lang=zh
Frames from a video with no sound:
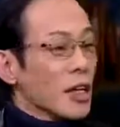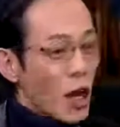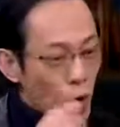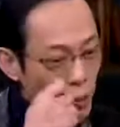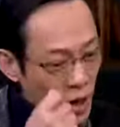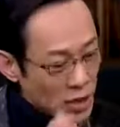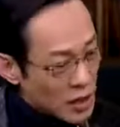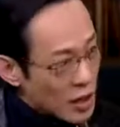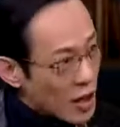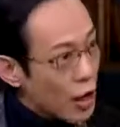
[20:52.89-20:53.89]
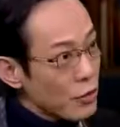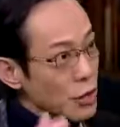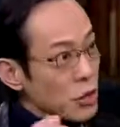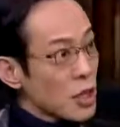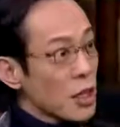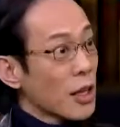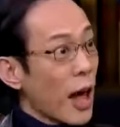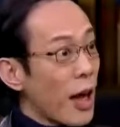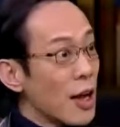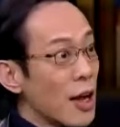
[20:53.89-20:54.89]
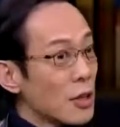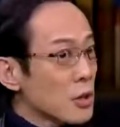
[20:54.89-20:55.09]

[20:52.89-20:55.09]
他会把你请到咖啡店去跟你谈，